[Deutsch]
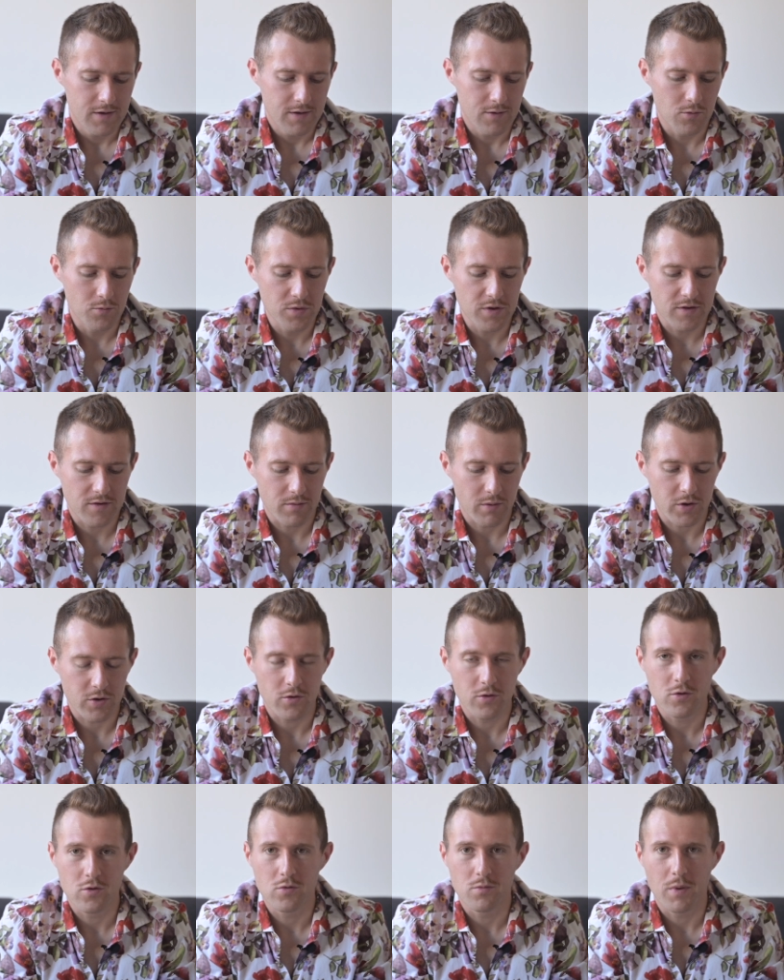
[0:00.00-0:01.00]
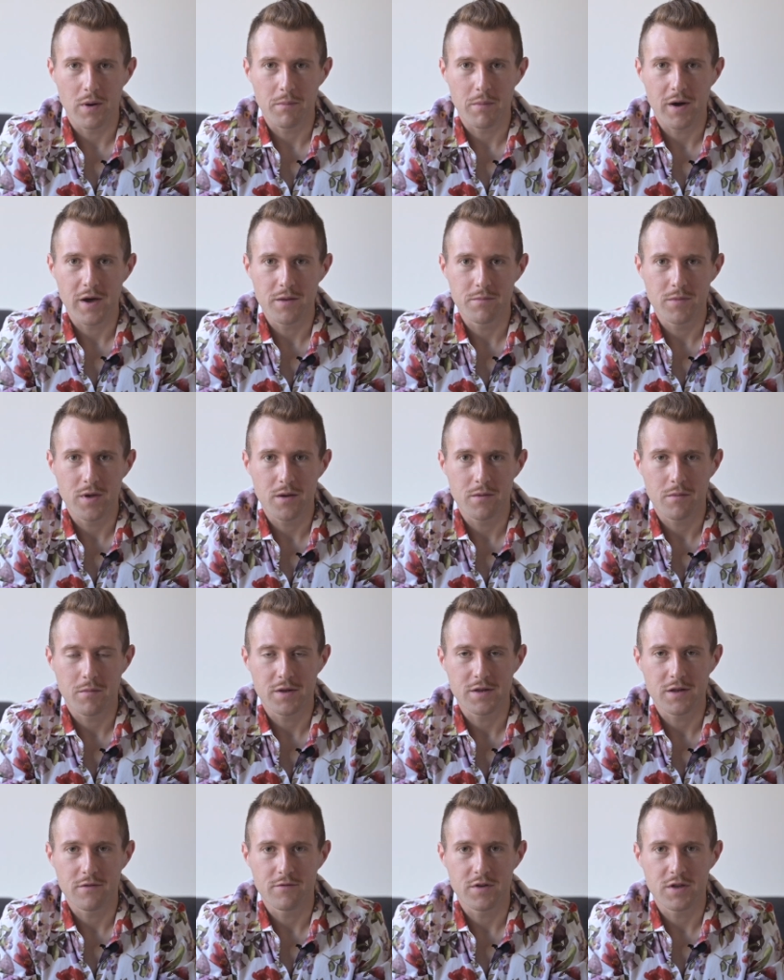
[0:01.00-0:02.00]
um die 200 Euro, beim einen mehr, beim
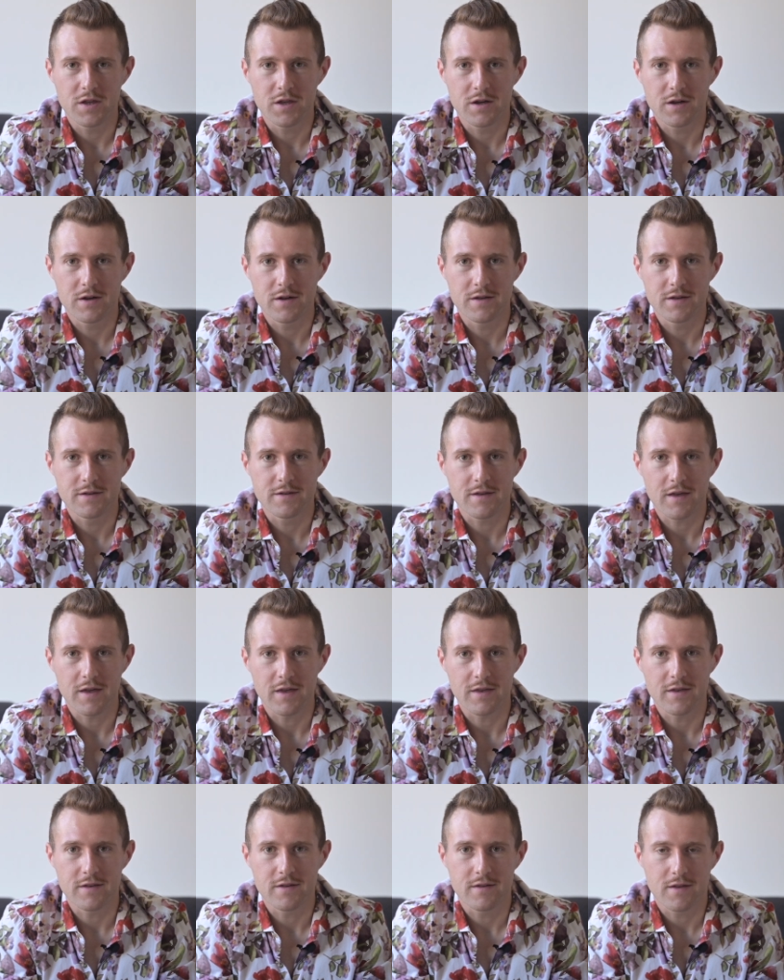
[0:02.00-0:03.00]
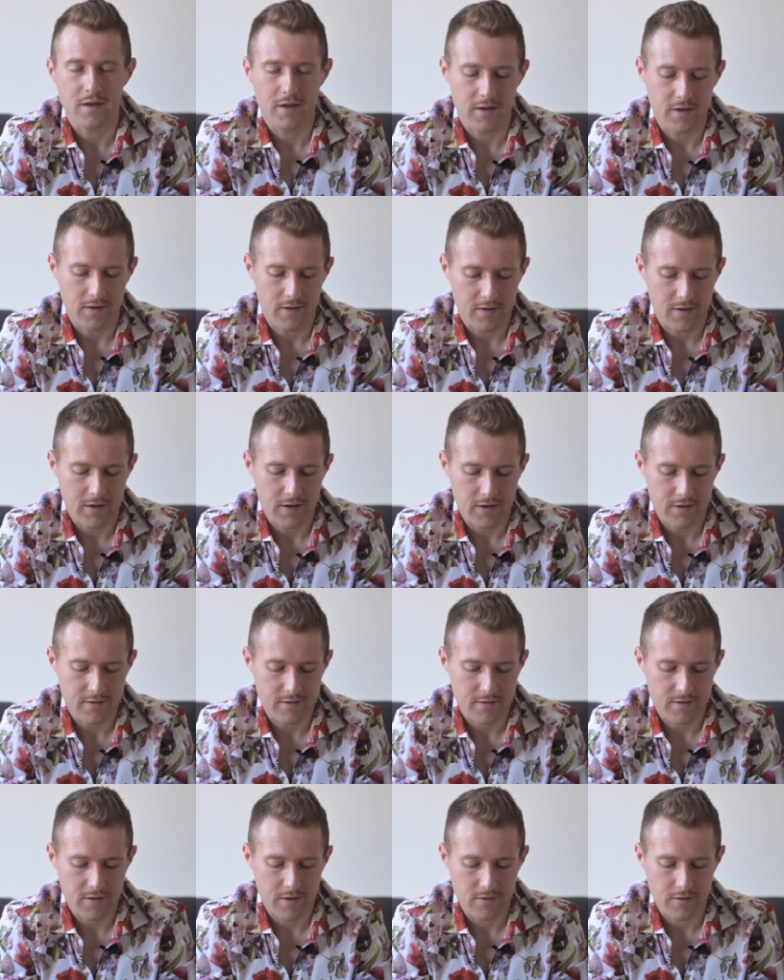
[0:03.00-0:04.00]
anderen weniger, ist echt, echt
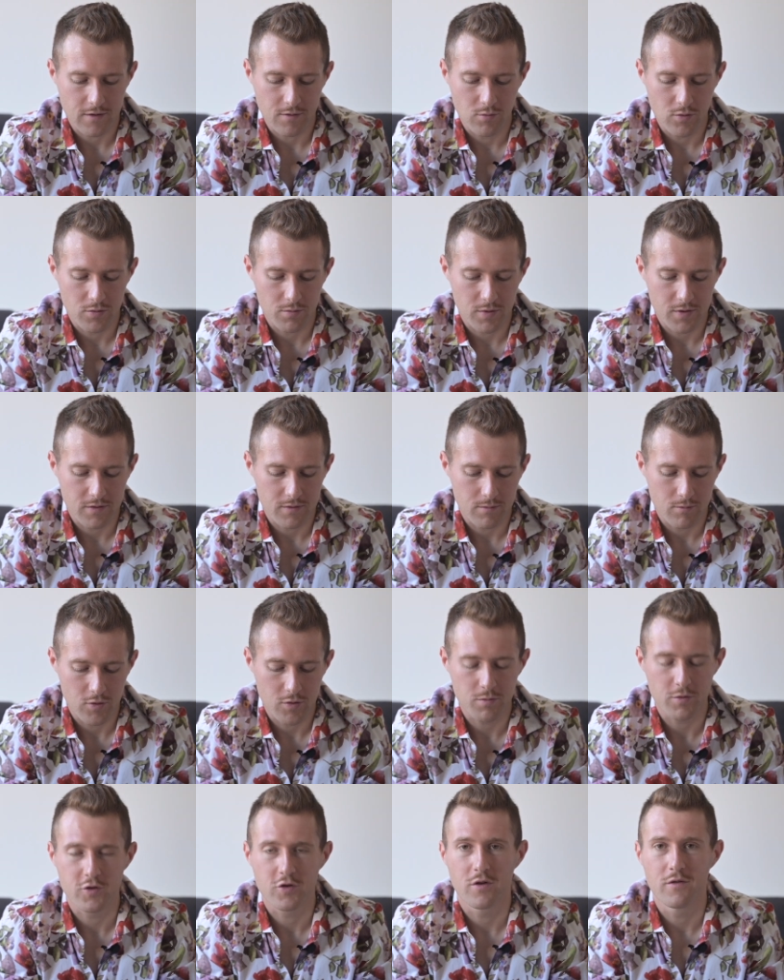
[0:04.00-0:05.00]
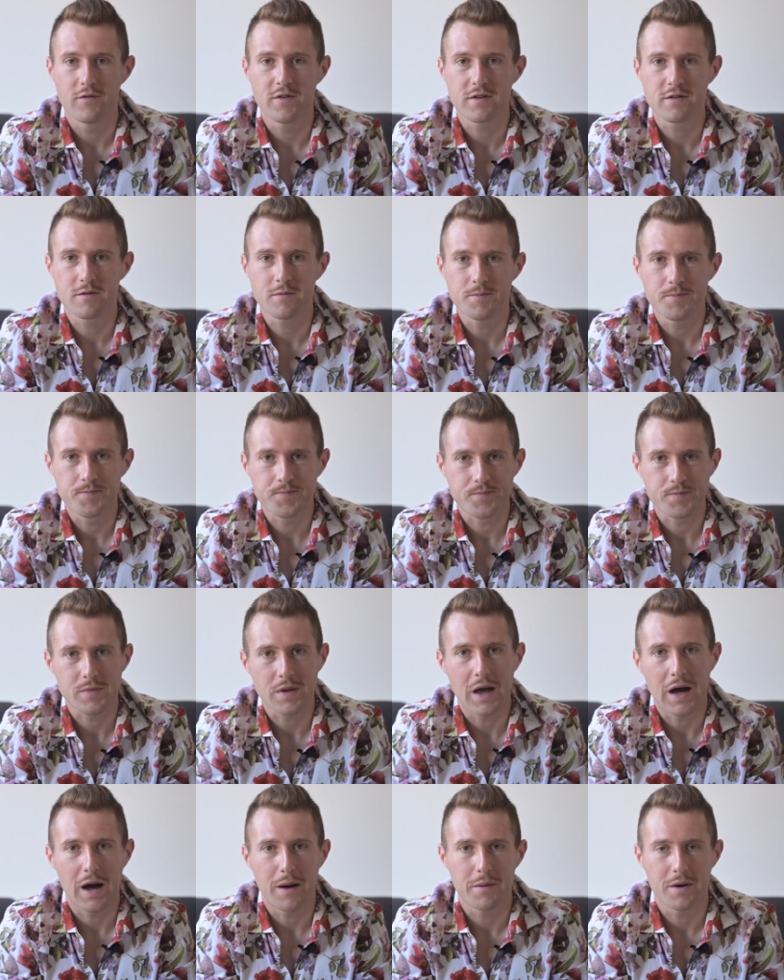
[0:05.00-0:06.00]
krass. Also das muss man, muss man schon wissen.
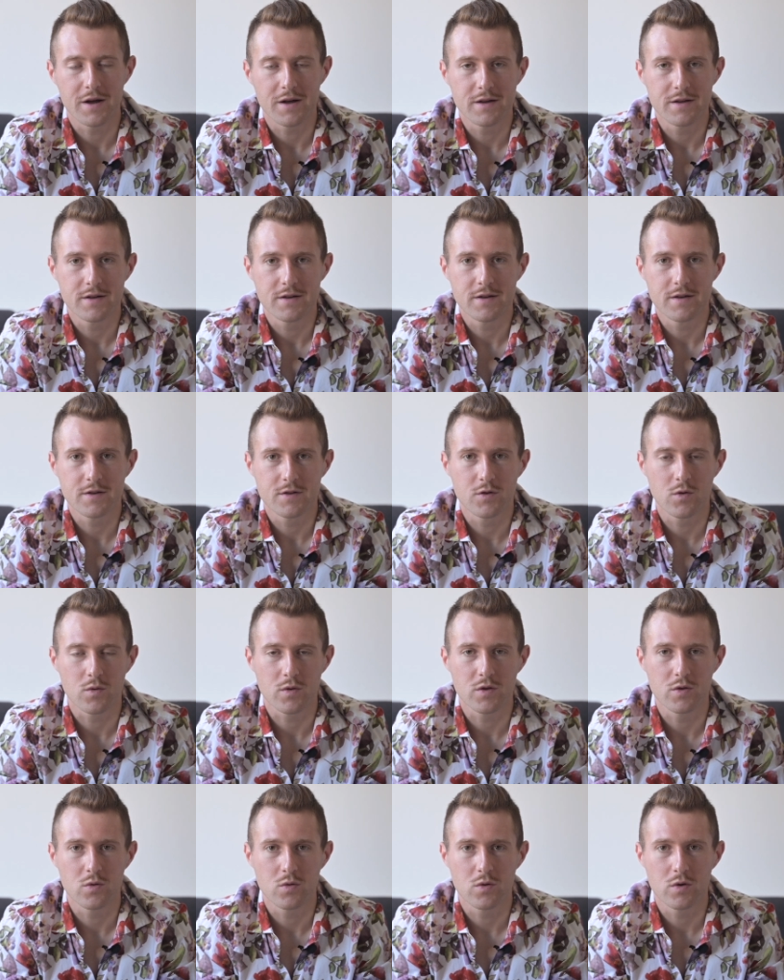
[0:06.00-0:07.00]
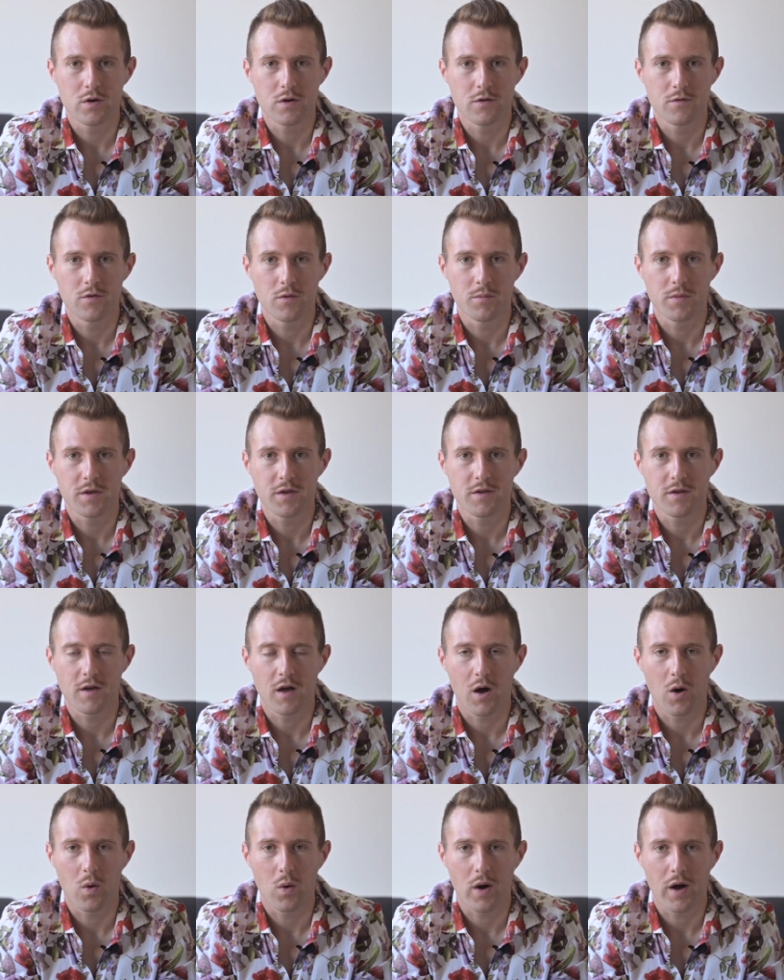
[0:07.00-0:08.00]
Aber Torino für mich
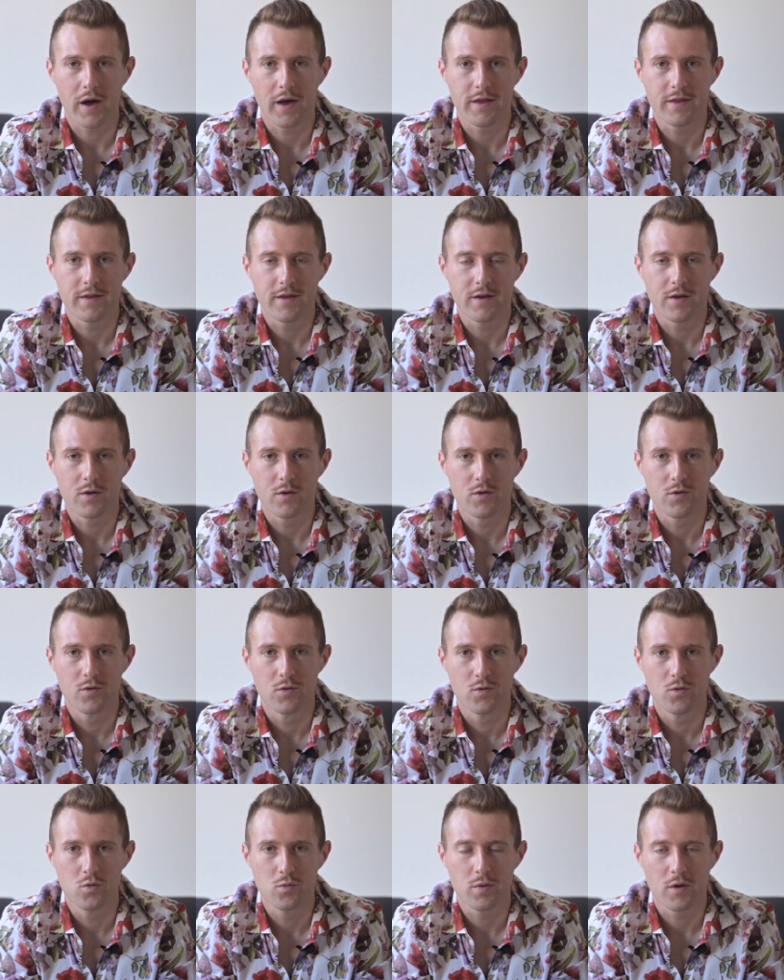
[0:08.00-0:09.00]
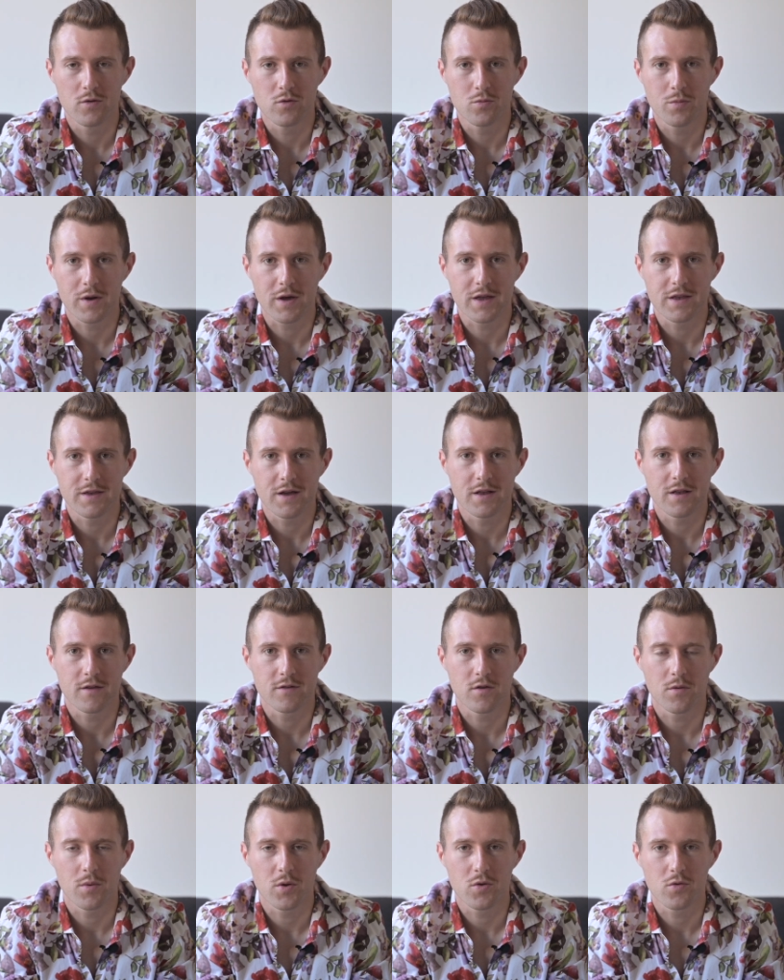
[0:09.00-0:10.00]
auch ein super, super genialer
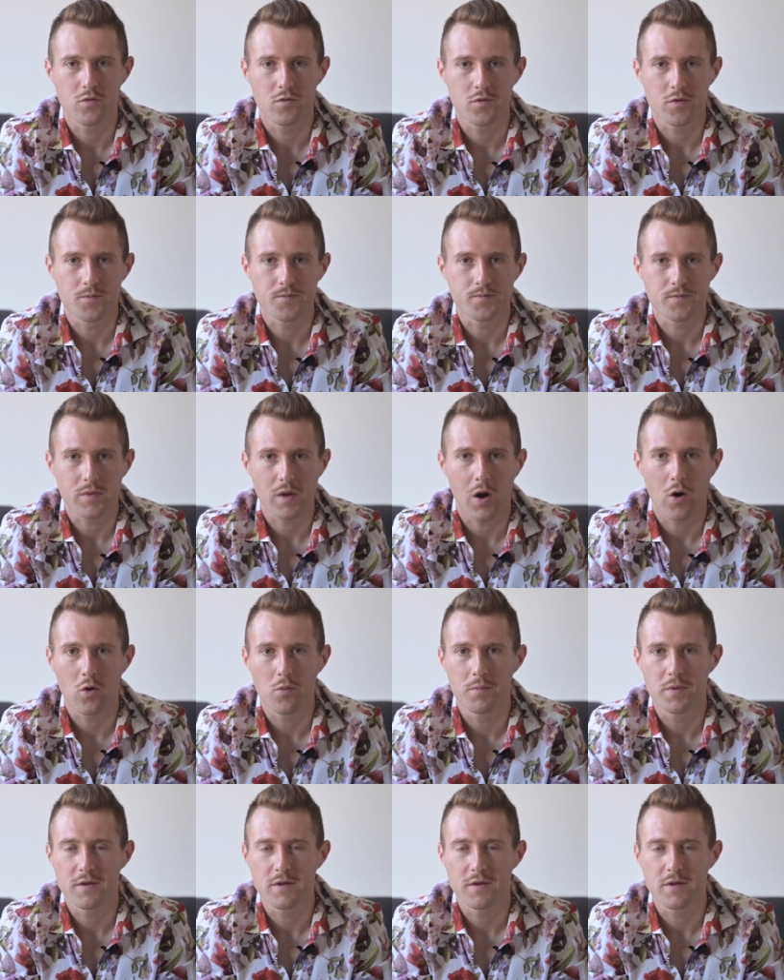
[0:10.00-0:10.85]
Sommerduft. Auch ein